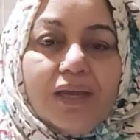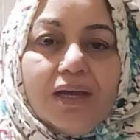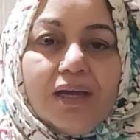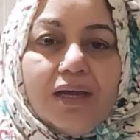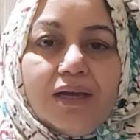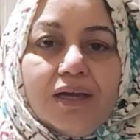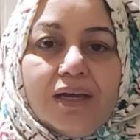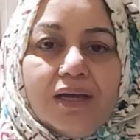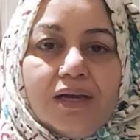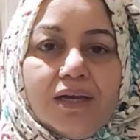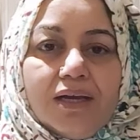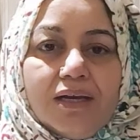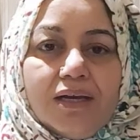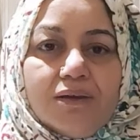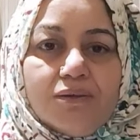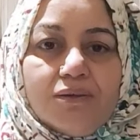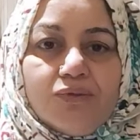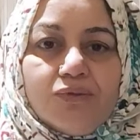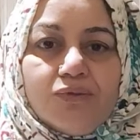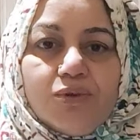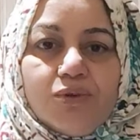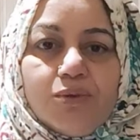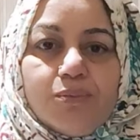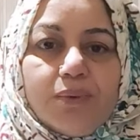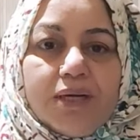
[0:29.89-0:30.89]

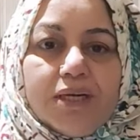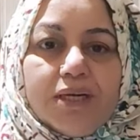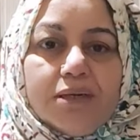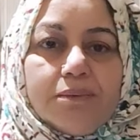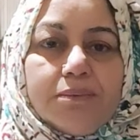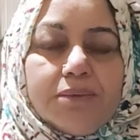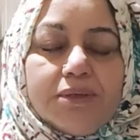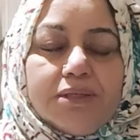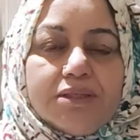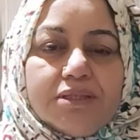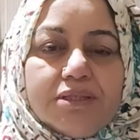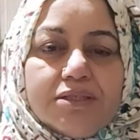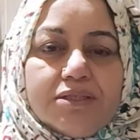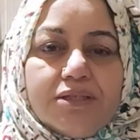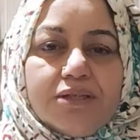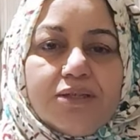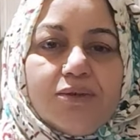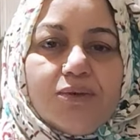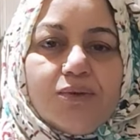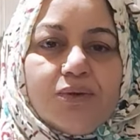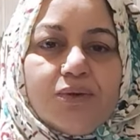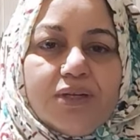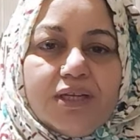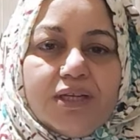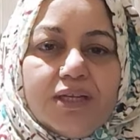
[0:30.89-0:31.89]
फूड पांडा पर
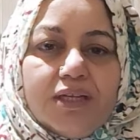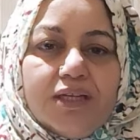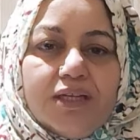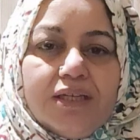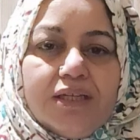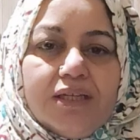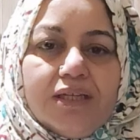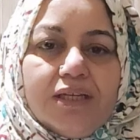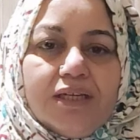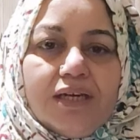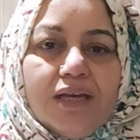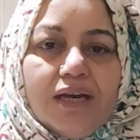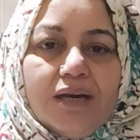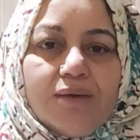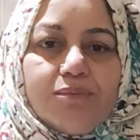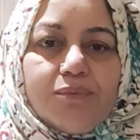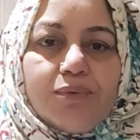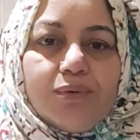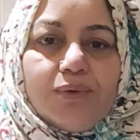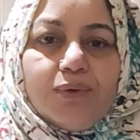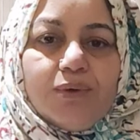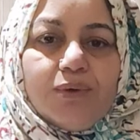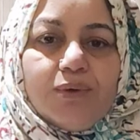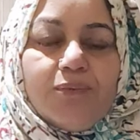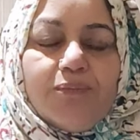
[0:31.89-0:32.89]
रजिस्टर्ड होने के लिए
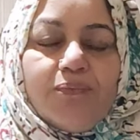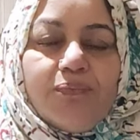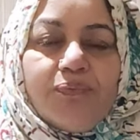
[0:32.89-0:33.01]
आपको